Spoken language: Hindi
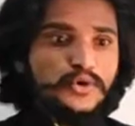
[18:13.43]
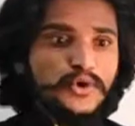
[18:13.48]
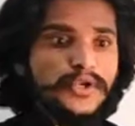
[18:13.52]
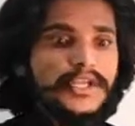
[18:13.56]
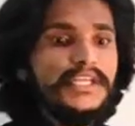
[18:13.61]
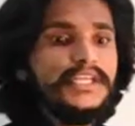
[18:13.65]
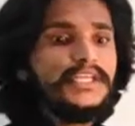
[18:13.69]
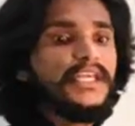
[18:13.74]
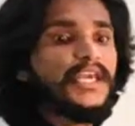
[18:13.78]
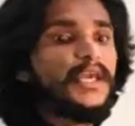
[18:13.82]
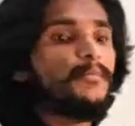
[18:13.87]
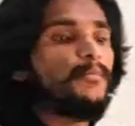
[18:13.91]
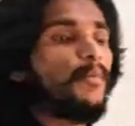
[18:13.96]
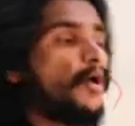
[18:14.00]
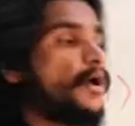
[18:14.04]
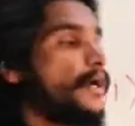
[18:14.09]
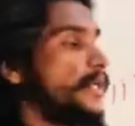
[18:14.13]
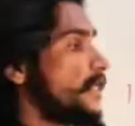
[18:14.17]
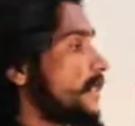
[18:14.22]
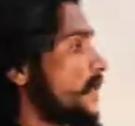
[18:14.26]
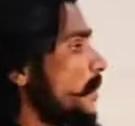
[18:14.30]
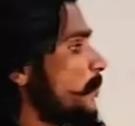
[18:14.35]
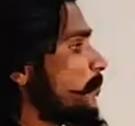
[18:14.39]
सो इनके
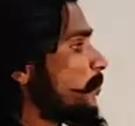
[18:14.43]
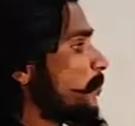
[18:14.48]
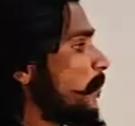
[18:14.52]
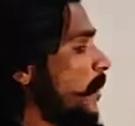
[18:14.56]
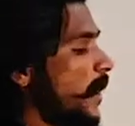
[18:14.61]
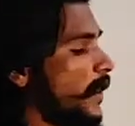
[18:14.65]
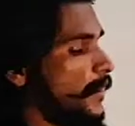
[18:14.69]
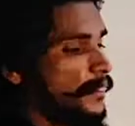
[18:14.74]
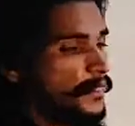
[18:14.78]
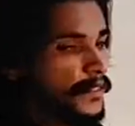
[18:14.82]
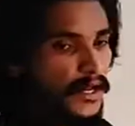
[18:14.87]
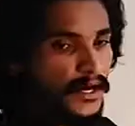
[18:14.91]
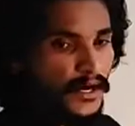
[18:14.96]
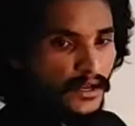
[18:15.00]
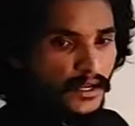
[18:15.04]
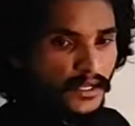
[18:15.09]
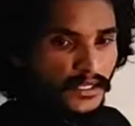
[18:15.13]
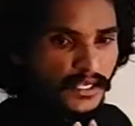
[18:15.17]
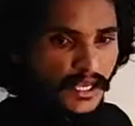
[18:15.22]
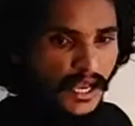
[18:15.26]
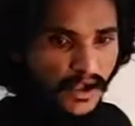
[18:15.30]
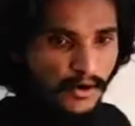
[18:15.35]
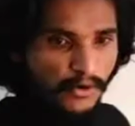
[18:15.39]
बॉडी के अंदर
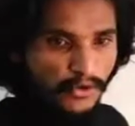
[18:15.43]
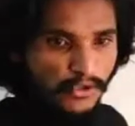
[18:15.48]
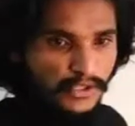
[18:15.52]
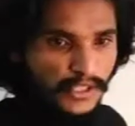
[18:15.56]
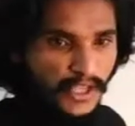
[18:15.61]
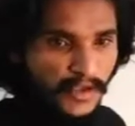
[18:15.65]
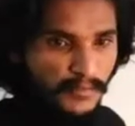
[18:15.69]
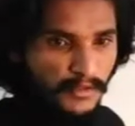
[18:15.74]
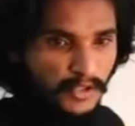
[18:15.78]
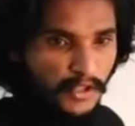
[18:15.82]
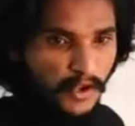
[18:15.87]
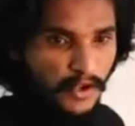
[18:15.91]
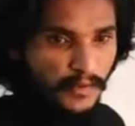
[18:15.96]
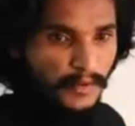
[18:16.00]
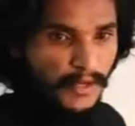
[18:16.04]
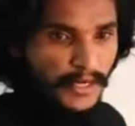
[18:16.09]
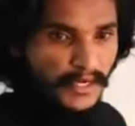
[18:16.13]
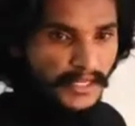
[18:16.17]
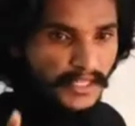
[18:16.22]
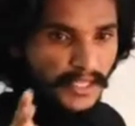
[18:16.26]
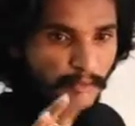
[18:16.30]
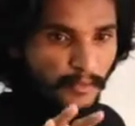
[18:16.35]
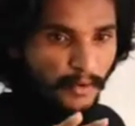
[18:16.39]
क्या होते हैं बताओ एक
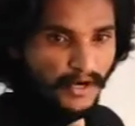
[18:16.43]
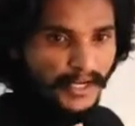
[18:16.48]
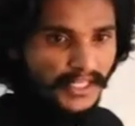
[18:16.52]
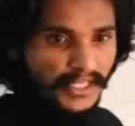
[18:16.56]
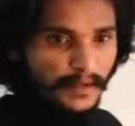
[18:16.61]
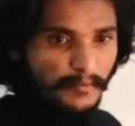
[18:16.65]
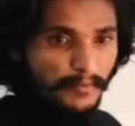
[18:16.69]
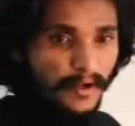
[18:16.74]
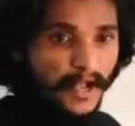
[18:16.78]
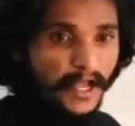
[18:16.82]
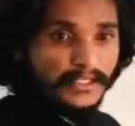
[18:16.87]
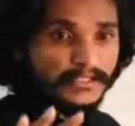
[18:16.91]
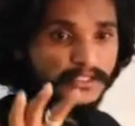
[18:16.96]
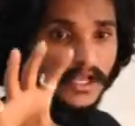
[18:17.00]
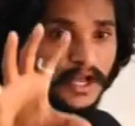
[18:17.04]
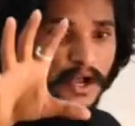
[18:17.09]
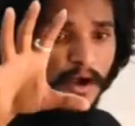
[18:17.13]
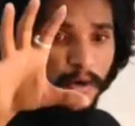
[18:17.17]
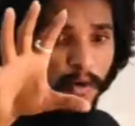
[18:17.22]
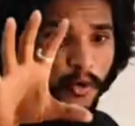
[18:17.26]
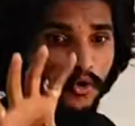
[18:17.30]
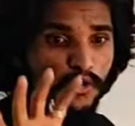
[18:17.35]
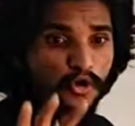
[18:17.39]
बार इनके बॉडी के पास
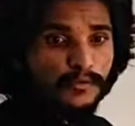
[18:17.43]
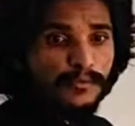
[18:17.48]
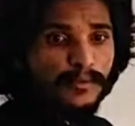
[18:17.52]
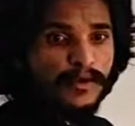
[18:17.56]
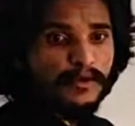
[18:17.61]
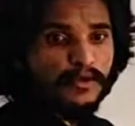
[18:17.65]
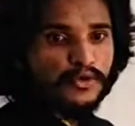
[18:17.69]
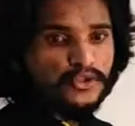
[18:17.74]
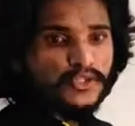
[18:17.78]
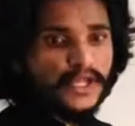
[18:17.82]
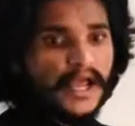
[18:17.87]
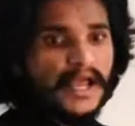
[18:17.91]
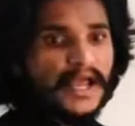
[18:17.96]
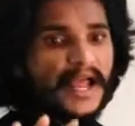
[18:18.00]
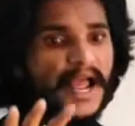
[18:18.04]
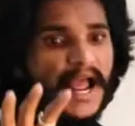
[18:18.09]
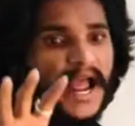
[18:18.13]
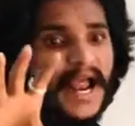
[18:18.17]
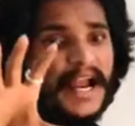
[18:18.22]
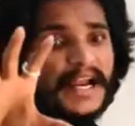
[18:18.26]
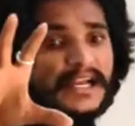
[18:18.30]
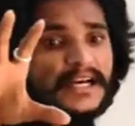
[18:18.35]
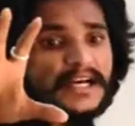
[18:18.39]
हुक भी होता है
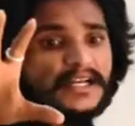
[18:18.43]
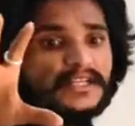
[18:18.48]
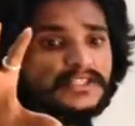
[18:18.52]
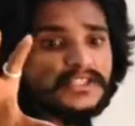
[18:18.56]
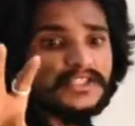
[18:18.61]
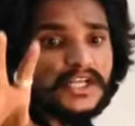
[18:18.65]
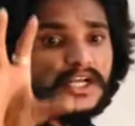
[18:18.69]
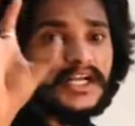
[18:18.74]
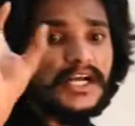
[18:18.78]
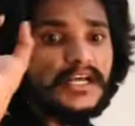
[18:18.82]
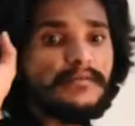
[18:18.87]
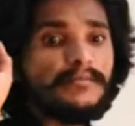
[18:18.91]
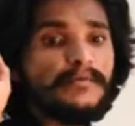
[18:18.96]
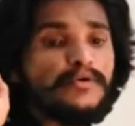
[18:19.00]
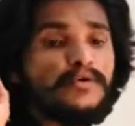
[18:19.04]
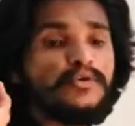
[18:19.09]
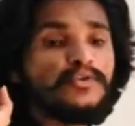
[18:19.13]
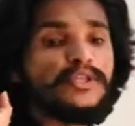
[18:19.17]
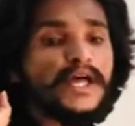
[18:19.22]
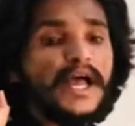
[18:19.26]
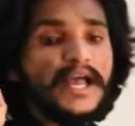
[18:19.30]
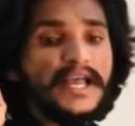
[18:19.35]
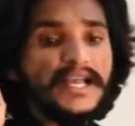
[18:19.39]
एंड सकर भी
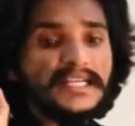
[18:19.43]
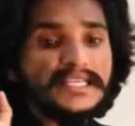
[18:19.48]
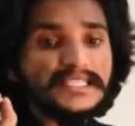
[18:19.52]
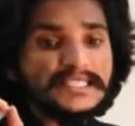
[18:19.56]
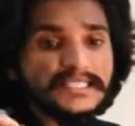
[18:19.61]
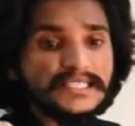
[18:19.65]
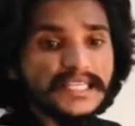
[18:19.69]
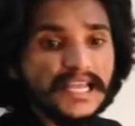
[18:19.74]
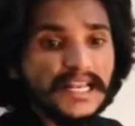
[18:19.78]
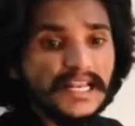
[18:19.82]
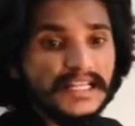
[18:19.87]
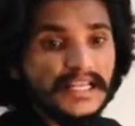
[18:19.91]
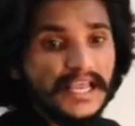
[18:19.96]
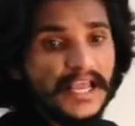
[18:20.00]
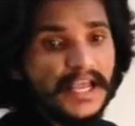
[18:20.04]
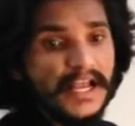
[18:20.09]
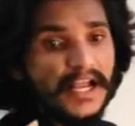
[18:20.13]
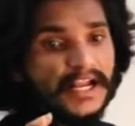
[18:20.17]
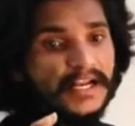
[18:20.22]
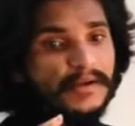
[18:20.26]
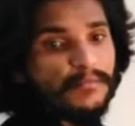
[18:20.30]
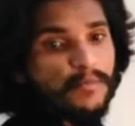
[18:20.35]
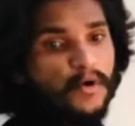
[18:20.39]
होता है किसके लिए
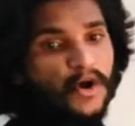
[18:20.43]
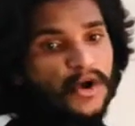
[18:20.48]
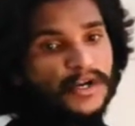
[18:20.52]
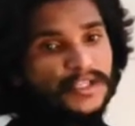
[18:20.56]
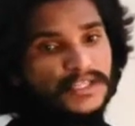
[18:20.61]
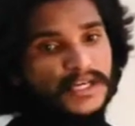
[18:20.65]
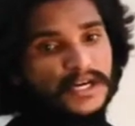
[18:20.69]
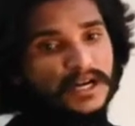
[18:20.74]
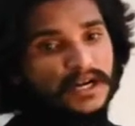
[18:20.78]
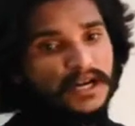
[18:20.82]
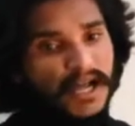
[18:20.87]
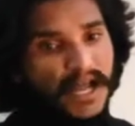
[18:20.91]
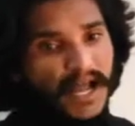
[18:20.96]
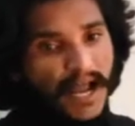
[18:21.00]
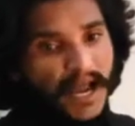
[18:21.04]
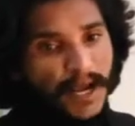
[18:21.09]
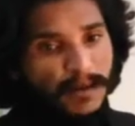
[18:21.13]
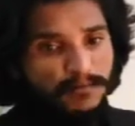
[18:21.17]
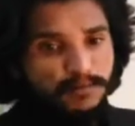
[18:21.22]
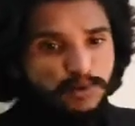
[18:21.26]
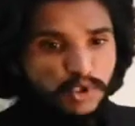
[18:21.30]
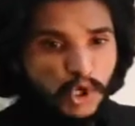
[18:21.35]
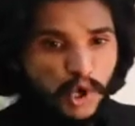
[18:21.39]
फॉर द
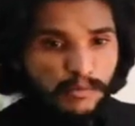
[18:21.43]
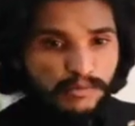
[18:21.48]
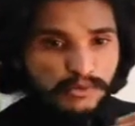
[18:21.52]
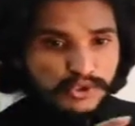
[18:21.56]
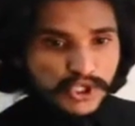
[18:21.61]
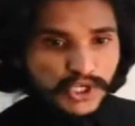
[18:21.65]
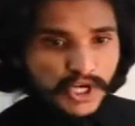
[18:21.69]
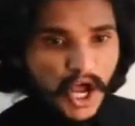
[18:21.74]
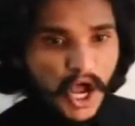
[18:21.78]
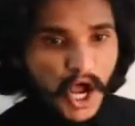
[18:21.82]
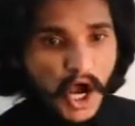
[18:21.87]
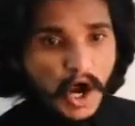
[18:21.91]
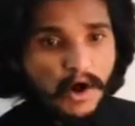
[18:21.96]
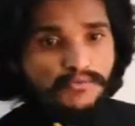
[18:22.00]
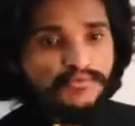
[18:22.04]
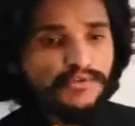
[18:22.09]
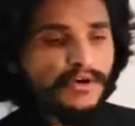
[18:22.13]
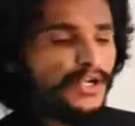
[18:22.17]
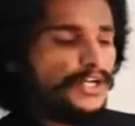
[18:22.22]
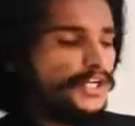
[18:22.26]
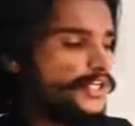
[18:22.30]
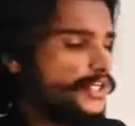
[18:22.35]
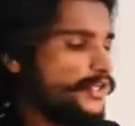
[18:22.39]
एब्सॉर्प्शन
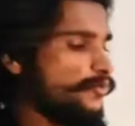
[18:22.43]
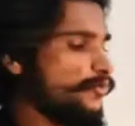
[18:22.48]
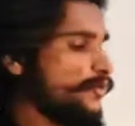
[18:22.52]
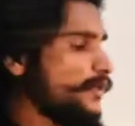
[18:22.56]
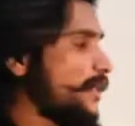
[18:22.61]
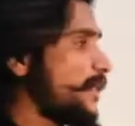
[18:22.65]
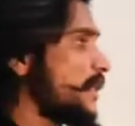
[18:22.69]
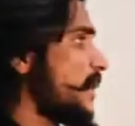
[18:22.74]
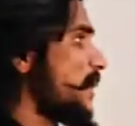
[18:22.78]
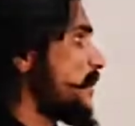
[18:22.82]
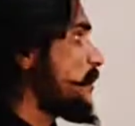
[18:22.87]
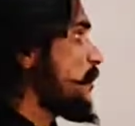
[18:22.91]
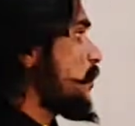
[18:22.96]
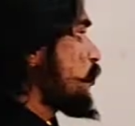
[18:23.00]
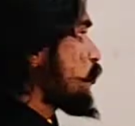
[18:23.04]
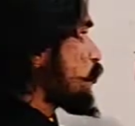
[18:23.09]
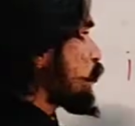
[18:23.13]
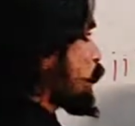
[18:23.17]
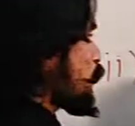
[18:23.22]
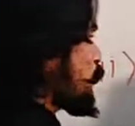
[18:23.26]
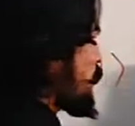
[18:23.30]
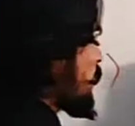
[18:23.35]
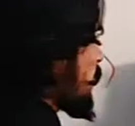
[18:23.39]
ऑफ न्यूट्रिय सो